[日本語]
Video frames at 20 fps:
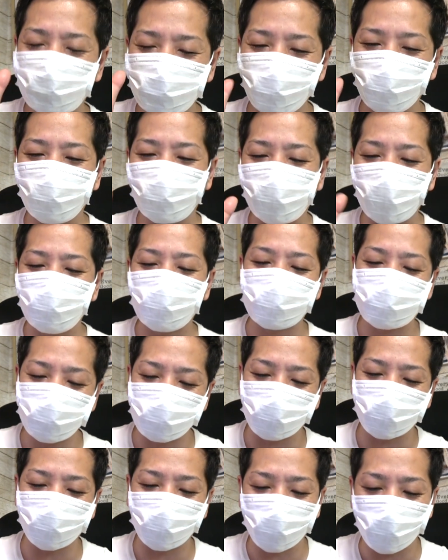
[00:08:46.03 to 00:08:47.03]
もちろんおこがまし
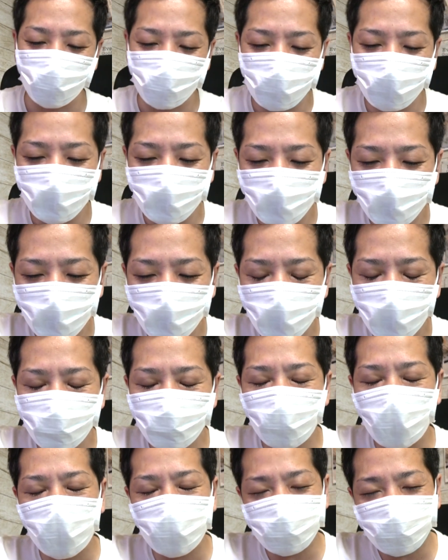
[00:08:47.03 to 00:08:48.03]
いけど、
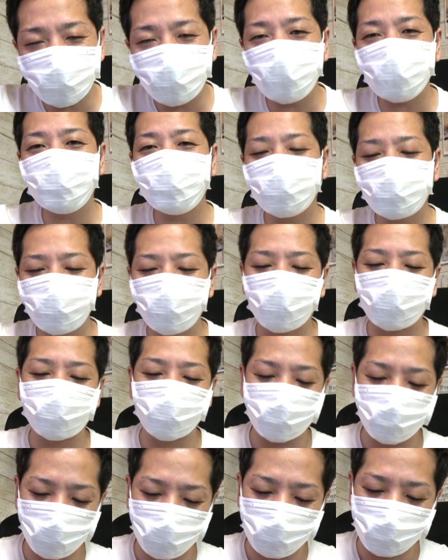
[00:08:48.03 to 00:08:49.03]
マジでめっちゃ強かっ
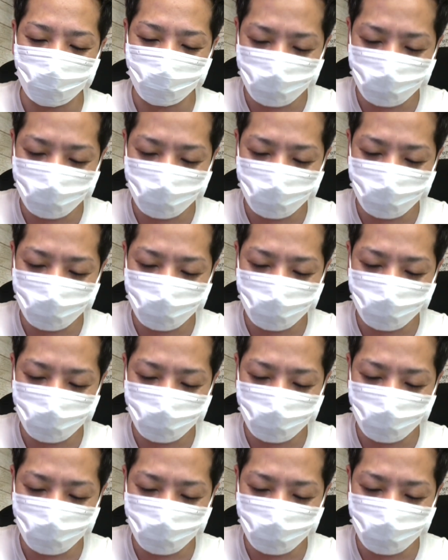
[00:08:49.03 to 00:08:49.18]
たですね。